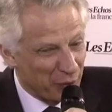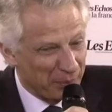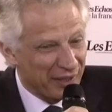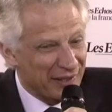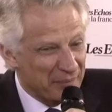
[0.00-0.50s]
bien
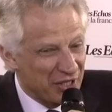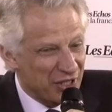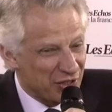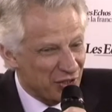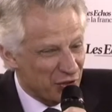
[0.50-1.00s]
compris,
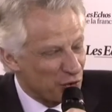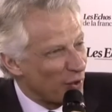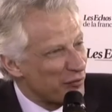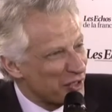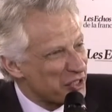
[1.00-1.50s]
mais je,
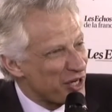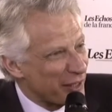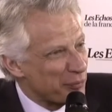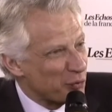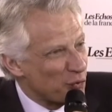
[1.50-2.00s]
crois avoir
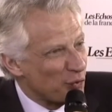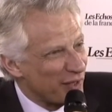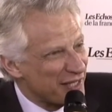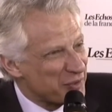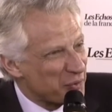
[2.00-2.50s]
déjà répondu.
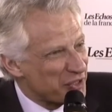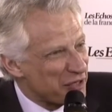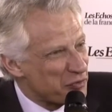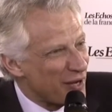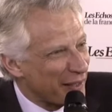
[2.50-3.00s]
Ils ont
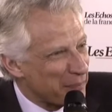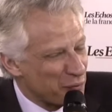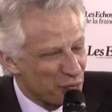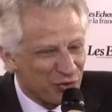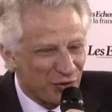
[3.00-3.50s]
déjà vu la
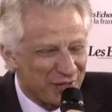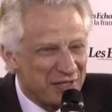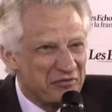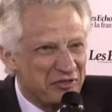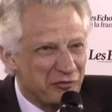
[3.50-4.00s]
réponse
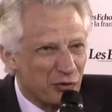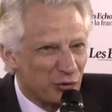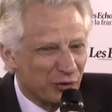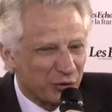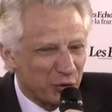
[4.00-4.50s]
in vivo
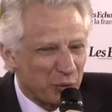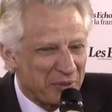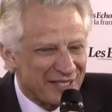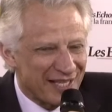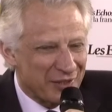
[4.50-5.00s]
entre
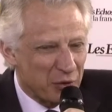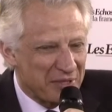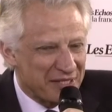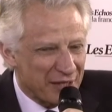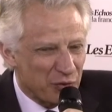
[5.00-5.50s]
2005 et
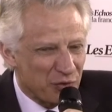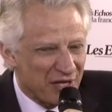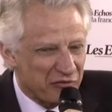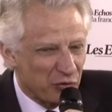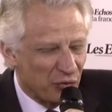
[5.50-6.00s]
2007.
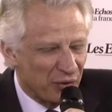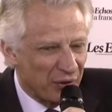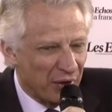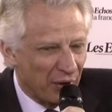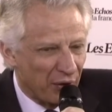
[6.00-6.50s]
Nous avons
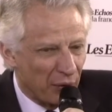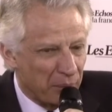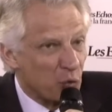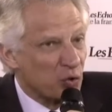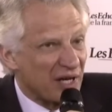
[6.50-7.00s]

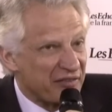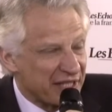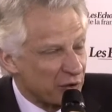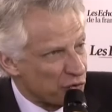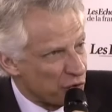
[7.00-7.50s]
euh, beaucoup
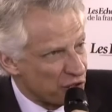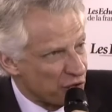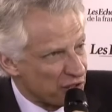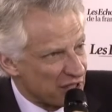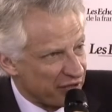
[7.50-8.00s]
travaillé dans ce
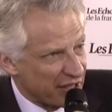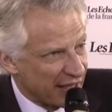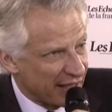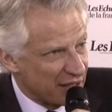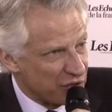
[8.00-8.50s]
sens avec
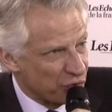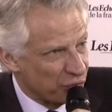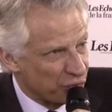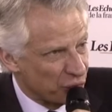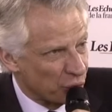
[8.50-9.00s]
la
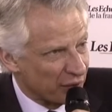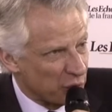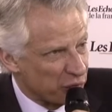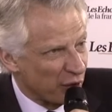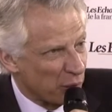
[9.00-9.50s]
création du
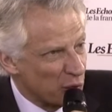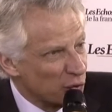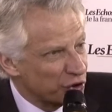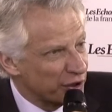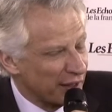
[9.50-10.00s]
contrat de nouvelle
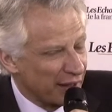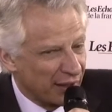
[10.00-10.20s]
embauche,